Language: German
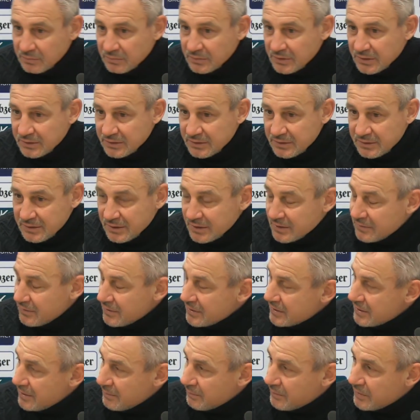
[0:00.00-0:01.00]
das ist das,
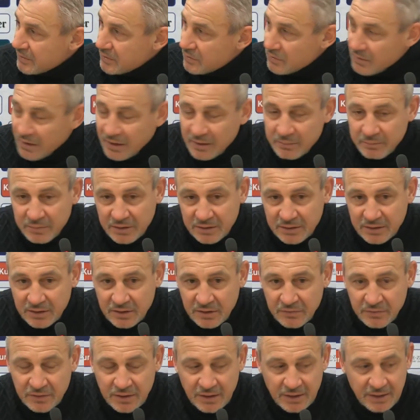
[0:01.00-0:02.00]
was die Personal
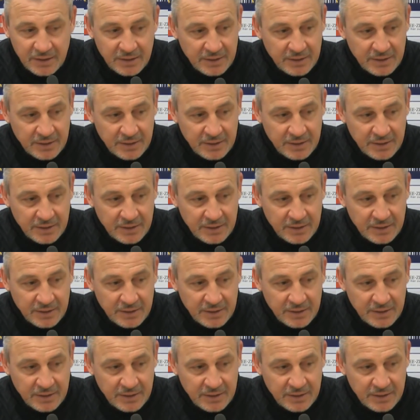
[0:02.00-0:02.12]
betrifft.